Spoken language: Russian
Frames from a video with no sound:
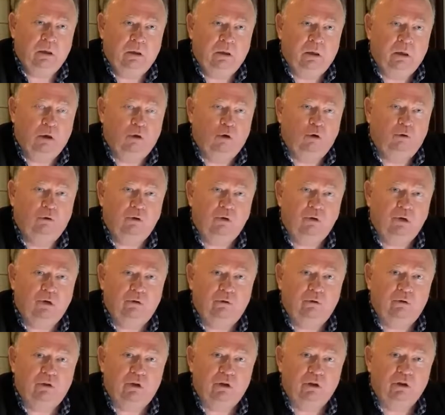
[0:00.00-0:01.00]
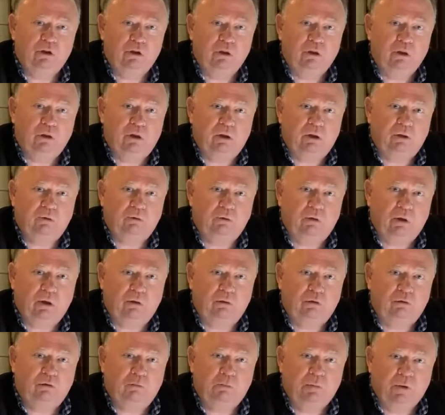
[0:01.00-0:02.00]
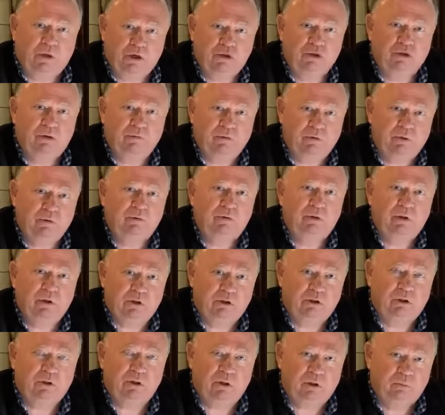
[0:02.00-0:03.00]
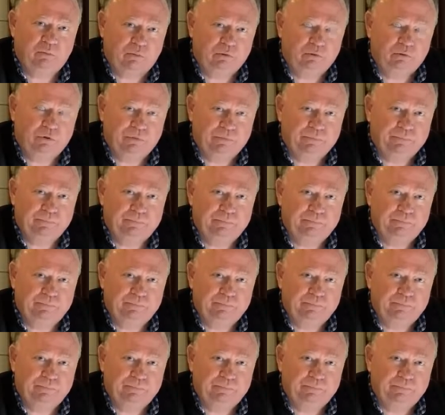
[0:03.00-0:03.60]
Такого никто не ожидал, но такого прежде всего не ожидал Путин.